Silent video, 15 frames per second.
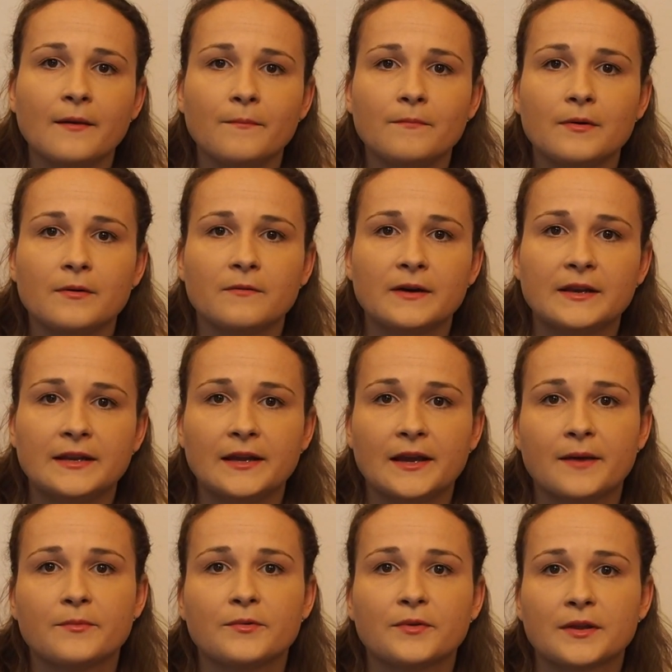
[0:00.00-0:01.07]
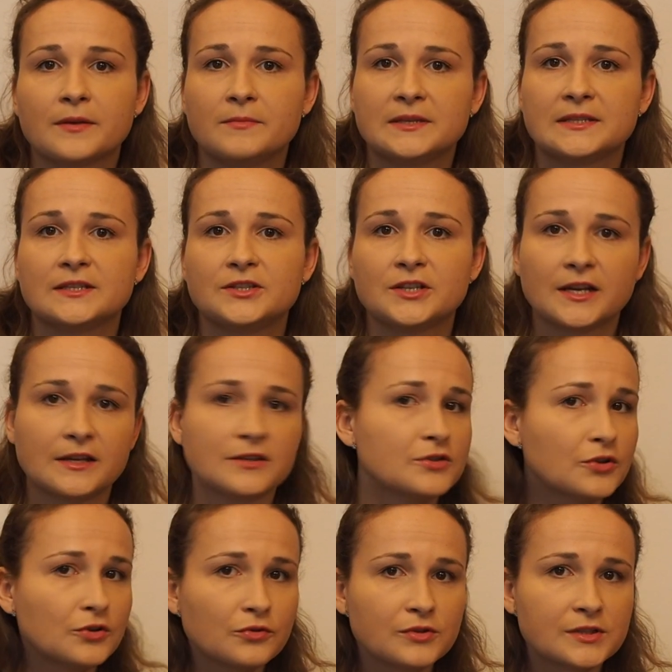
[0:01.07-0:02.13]
bahwa dia mungkin bisa cari
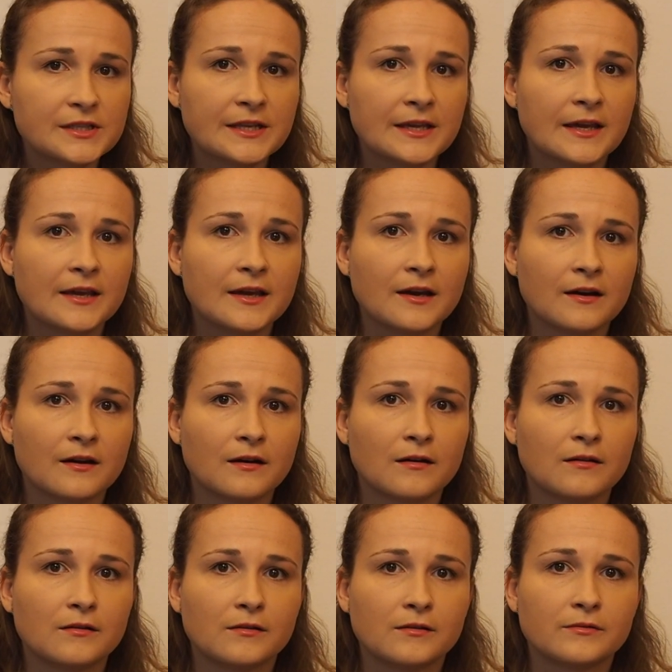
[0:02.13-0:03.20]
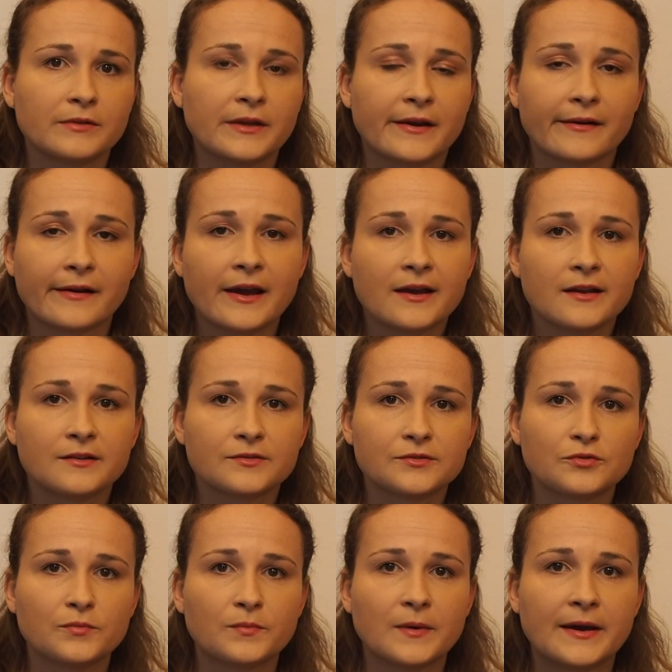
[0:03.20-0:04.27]
solusi uh, yang lain
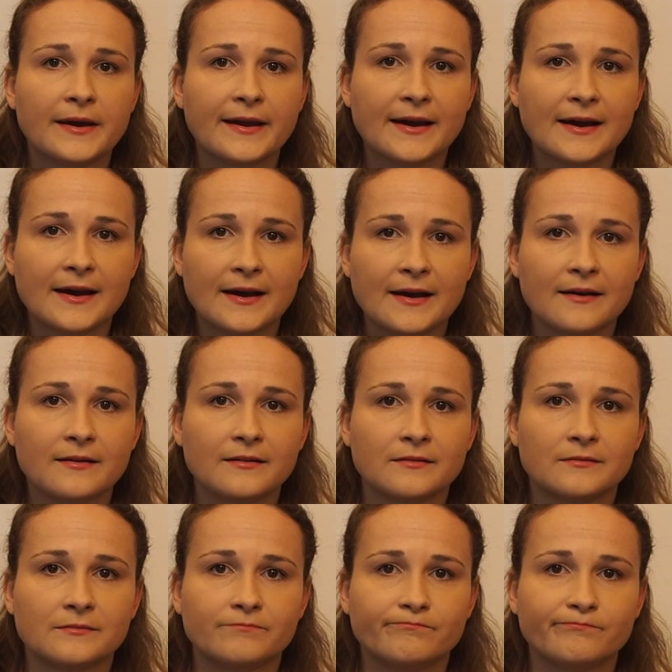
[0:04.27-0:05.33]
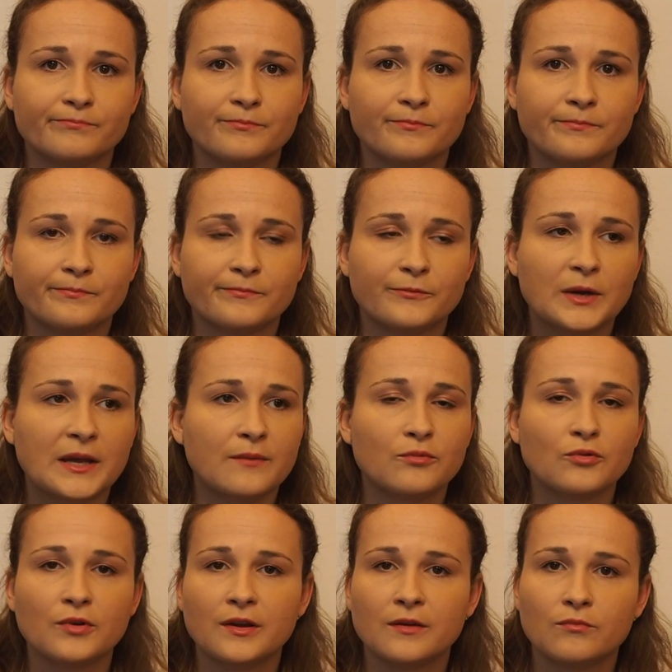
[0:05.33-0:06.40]
supaya ibu
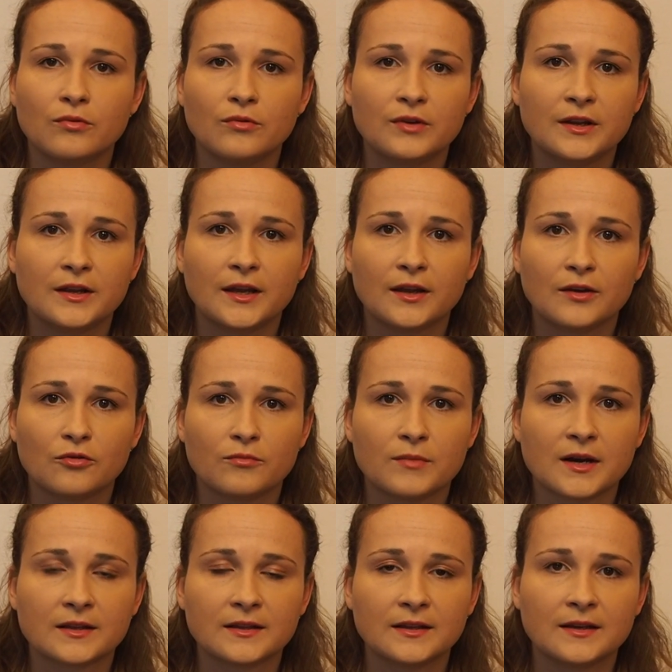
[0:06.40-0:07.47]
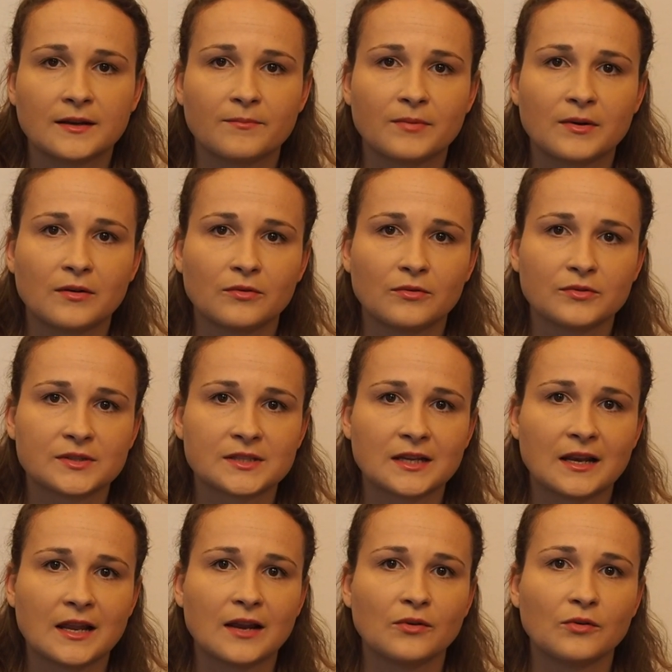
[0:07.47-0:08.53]
ibu-ibu di rumah tidak perlu
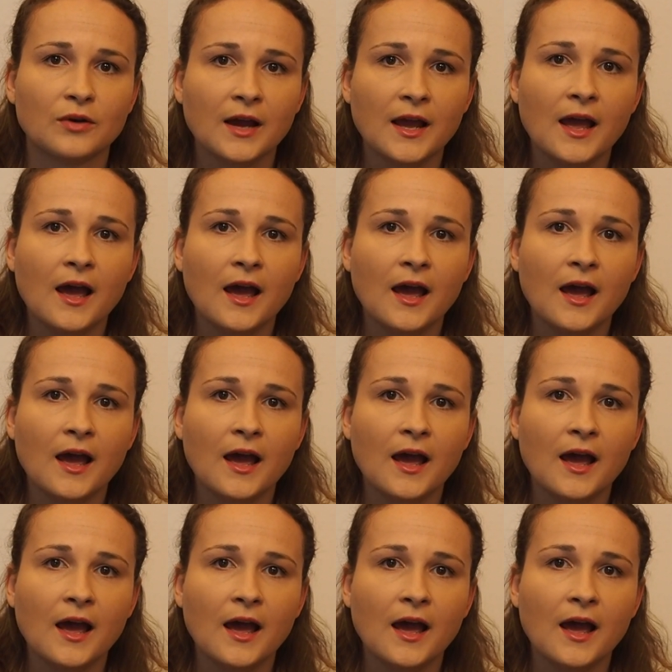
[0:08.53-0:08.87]
selalu